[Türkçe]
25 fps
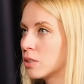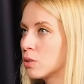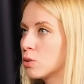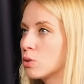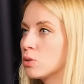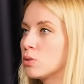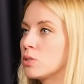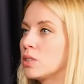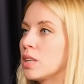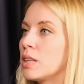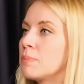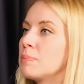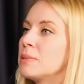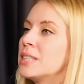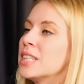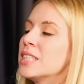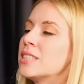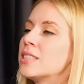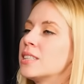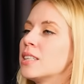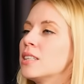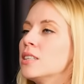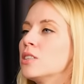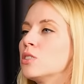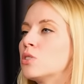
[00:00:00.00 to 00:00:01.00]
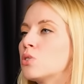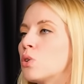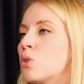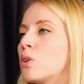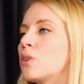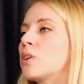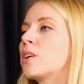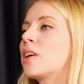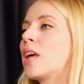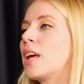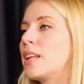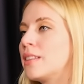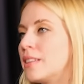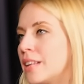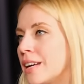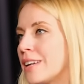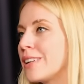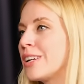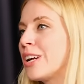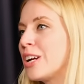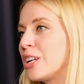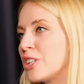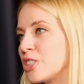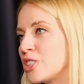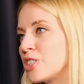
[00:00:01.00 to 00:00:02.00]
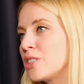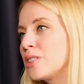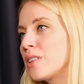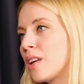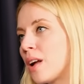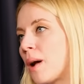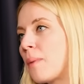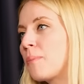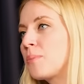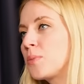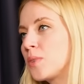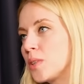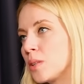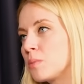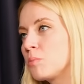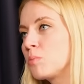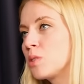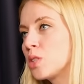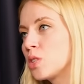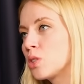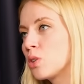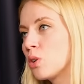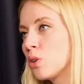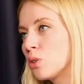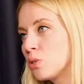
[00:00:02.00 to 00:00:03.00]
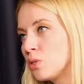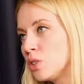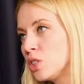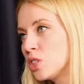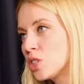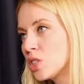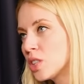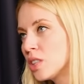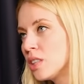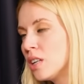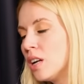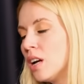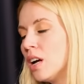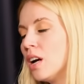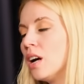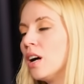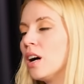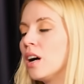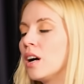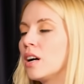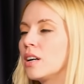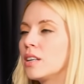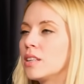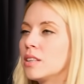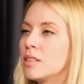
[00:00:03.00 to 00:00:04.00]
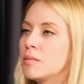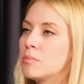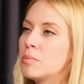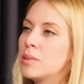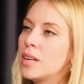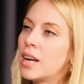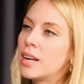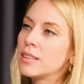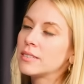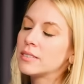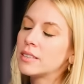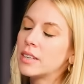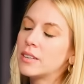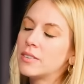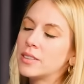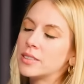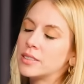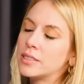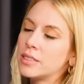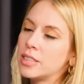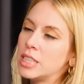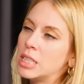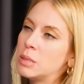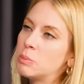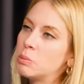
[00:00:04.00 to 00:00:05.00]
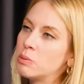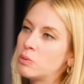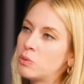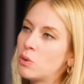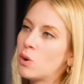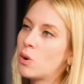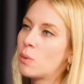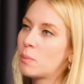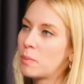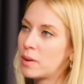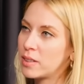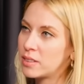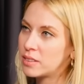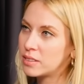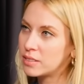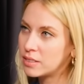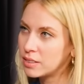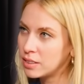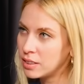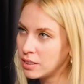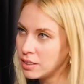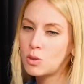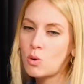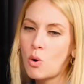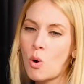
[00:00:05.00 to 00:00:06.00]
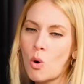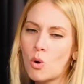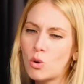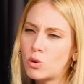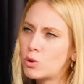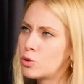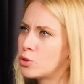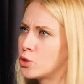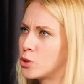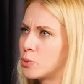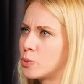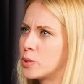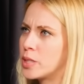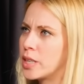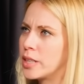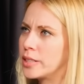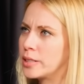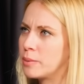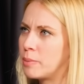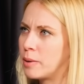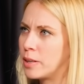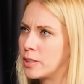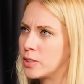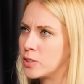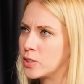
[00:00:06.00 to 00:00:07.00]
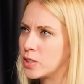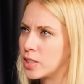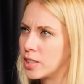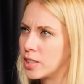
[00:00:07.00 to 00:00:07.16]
O yüzden bir de evet. senin çok kendi enerjinle yaptığın bir şey olduğu için evet. hani Blender evet iyi bir formattı. Korkunç bir şeydi bence.